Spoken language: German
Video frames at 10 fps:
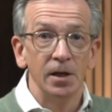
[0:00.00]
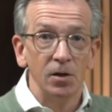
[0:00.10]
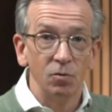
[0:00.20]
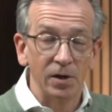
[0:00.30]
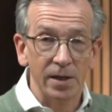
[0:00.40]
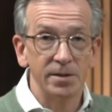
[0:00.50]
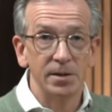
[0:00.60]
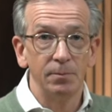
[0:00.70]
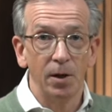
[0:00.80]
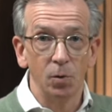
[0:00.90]
du kannst
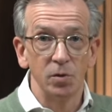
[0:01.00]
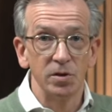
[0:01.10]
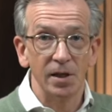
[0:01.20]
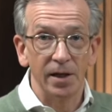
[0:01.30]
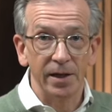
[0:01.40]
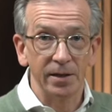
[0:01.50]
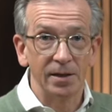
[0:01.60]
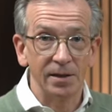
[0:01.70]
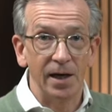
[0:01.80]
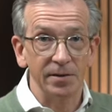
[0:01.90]
dir bei uns einen
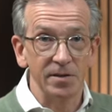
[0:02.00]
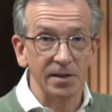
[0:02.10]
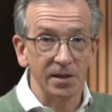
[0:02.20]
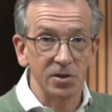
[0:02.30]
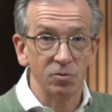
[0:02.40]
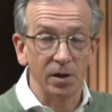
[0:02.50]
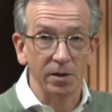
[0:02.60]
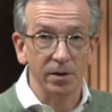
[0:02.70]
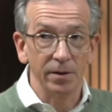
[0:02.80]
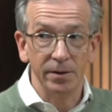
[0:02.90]
gratis Gastzugang
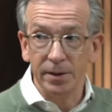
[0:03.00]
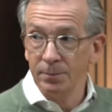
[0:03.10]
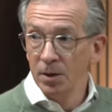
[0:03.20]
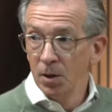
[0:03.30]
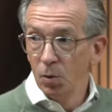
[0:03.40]
nehmen